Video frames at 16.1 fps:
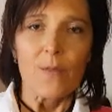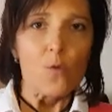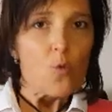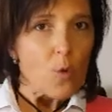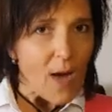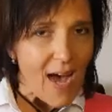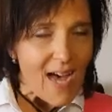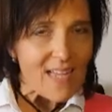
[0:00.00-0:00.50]
Du
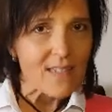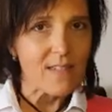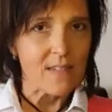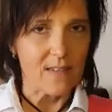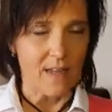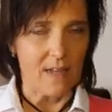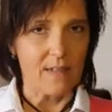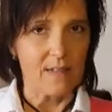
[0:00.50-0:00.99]

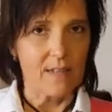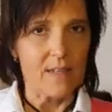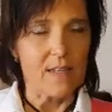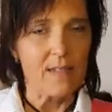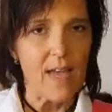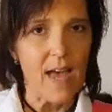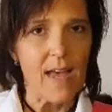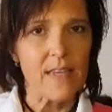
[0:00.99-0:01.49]
kannst das.
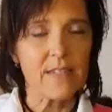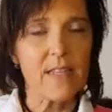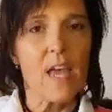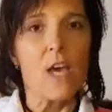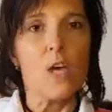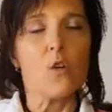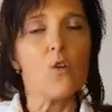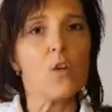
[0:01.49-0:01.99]
Das heißt,
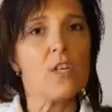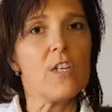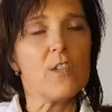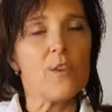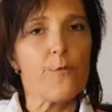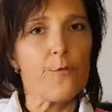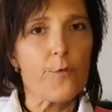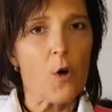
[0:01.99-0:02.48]
durch
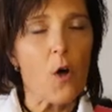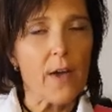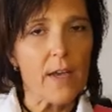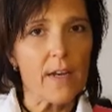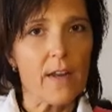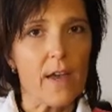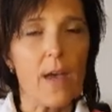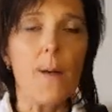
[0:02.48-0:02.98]
diese
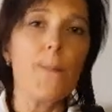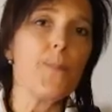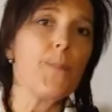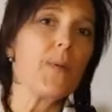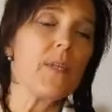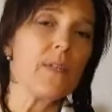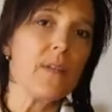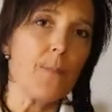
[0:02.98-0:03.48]
Freude,
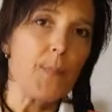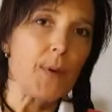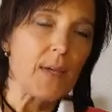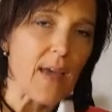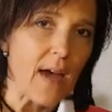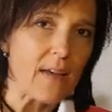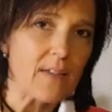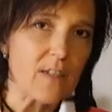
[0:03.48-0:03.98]
mit dieser
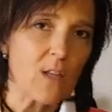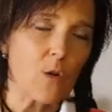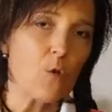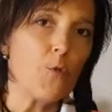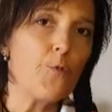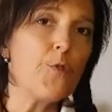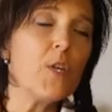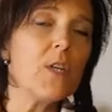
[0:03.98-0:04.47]

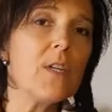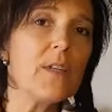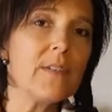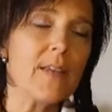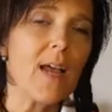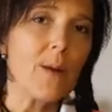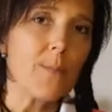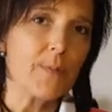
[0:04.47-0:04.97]
Begeisterung für dich
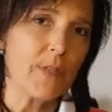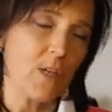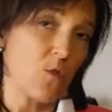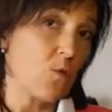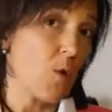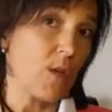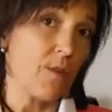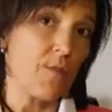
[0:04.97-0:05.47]
selbst, dass
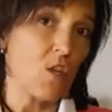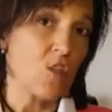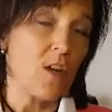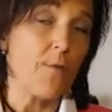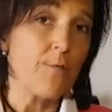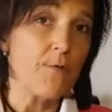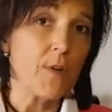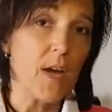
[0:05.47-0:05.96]
du etwas
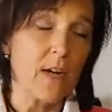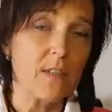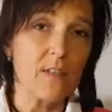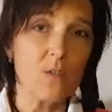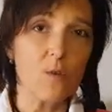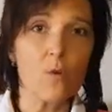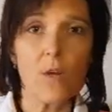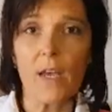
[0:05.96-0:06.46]
schaffen
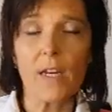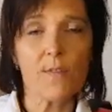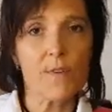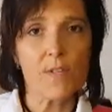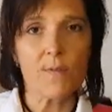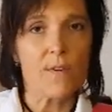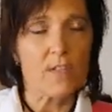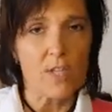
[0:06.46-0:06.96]
kannst oder
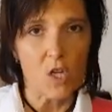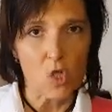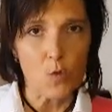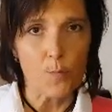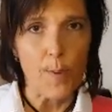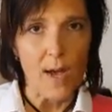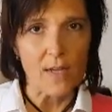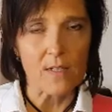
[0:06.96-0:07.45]
etwas, was dir
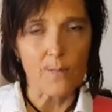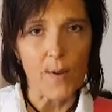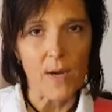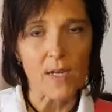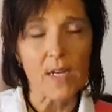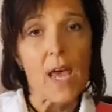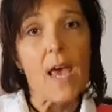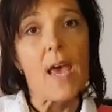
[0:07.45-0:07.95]
Spaß
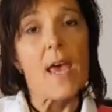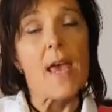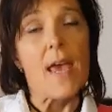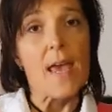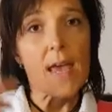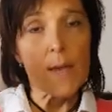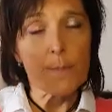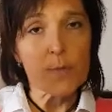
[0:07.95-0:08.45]
macht,
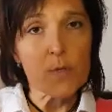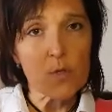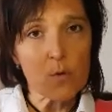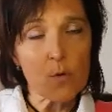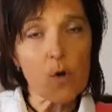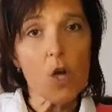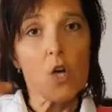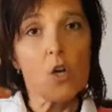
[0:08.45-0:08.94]
hebst
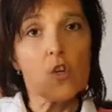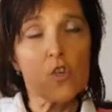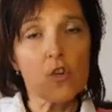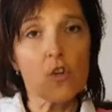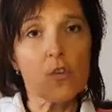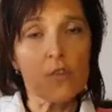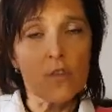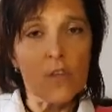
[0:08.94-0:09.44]
du
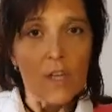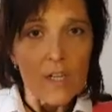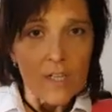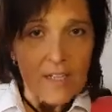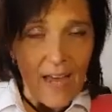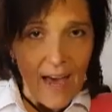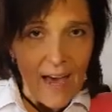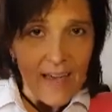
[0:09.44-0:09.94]
schon
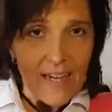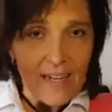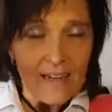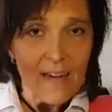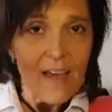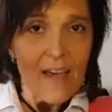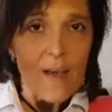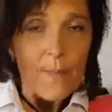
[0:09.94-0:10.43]
dein,
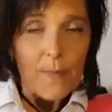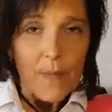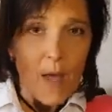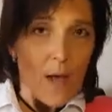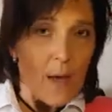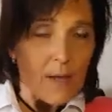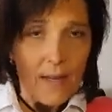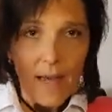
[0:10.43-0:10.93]

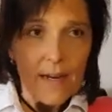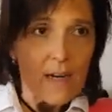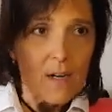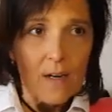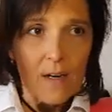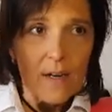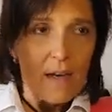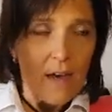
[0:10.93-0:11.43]

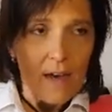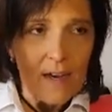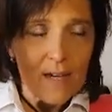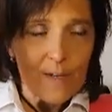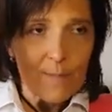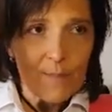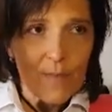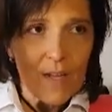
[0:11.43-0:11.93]
deinen
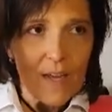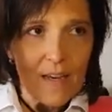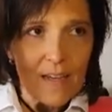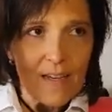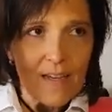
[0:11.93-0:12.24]
ähm,